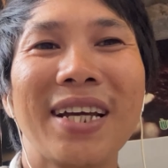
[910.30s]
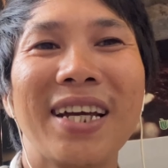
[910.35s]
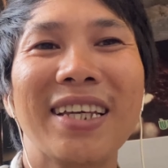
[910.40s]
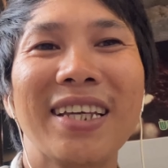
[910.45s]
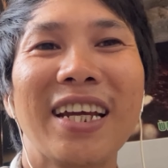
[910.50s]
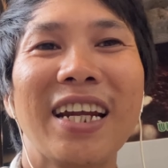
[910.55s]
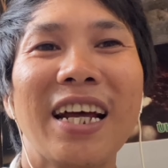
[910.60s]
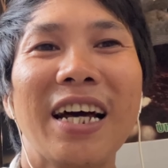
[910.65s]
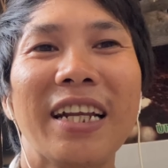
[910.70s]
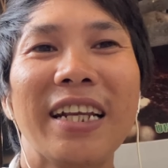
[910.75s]

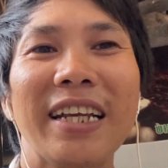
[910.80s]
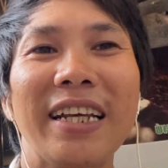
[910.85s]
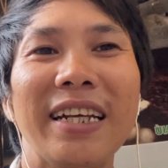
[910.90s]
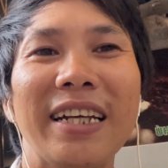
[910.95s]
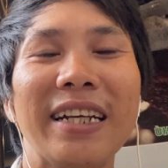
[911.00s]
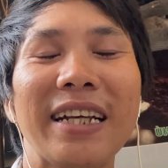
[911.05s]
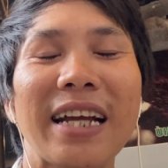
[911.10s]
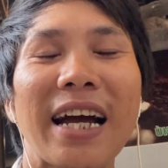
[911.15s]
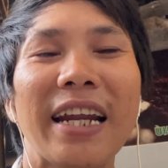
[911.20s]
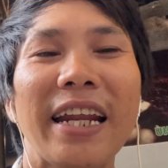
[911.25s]
cho
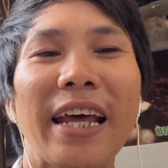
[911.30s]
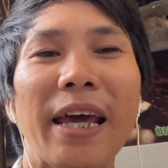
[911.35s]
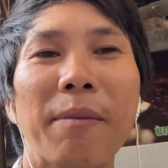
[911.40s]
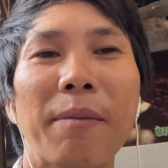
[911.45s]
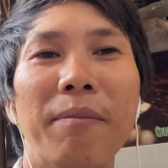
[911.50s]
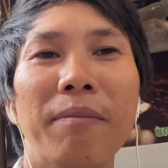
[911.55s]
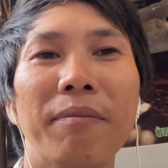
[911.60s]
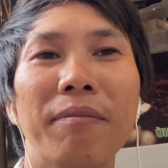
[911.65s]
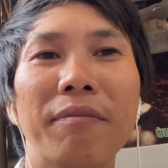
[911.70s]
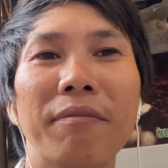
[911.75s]
nên anh em
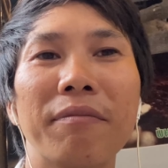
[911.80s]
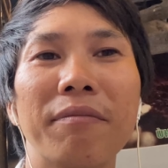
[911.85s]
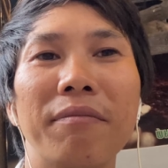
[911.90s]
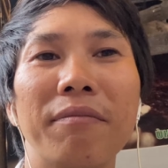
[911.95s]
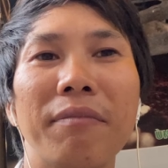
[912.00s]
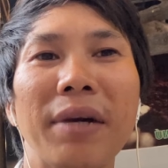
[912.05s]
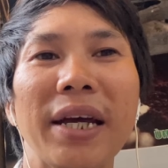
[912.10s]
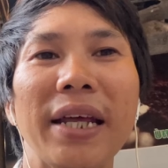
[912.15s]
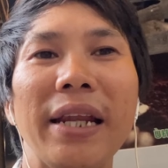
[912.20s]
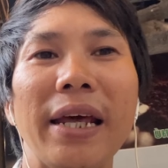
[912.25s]

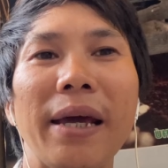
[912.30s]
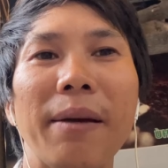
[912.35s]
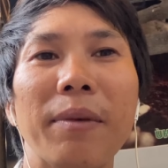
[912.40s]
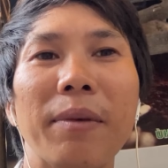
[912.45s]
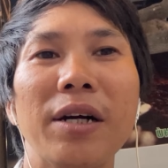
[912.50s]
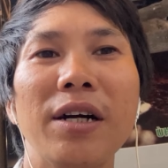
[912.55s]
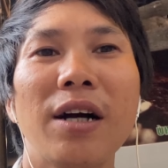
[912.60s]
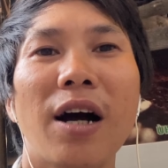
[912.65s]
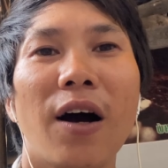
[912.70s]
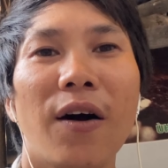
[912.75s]
mấy anh em
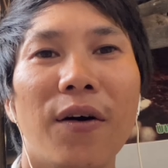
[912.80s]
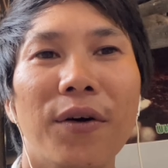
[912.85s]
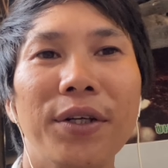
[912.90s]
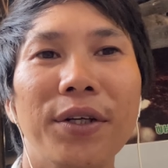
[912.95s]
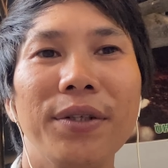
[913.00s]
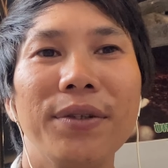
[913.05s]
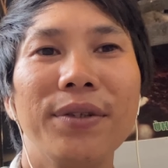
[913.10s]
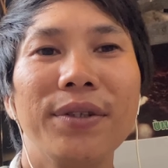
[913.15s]
cứ hỏi